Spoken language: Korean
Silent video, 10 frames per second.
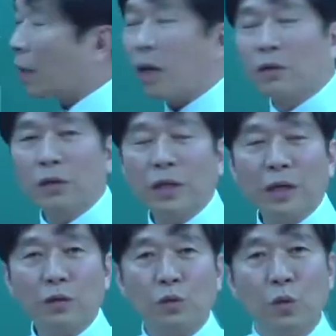아 그렇게
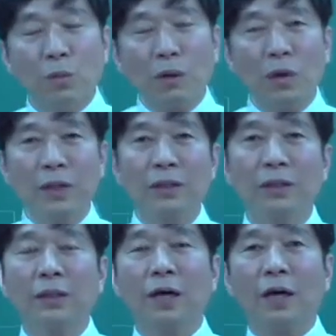해야죠돈 받고 하는
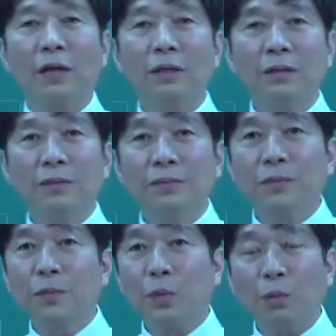거니까.
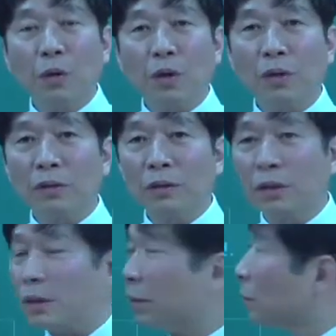돈 받고 하는
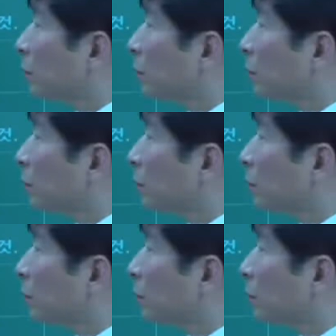건데